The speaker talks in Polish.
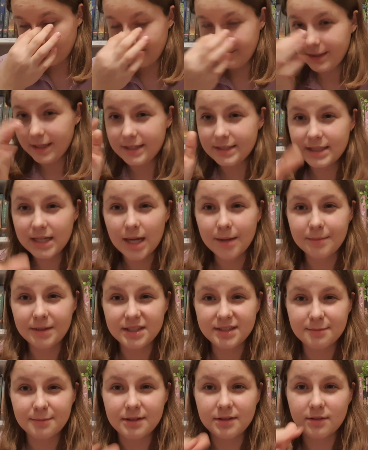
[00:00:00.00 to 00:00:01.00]
nie chciałam jej
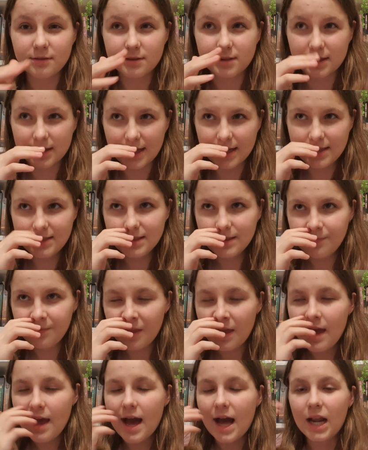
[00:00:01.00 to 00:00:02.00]
zbytnio czytać,
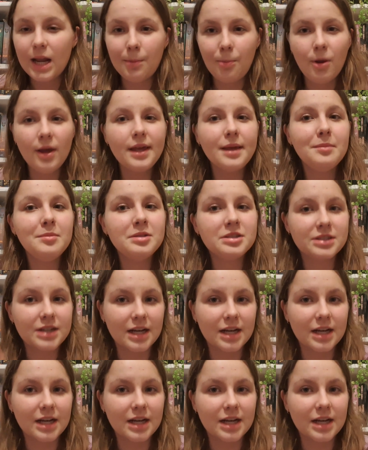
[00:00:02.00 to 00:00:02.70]
ale po jakimś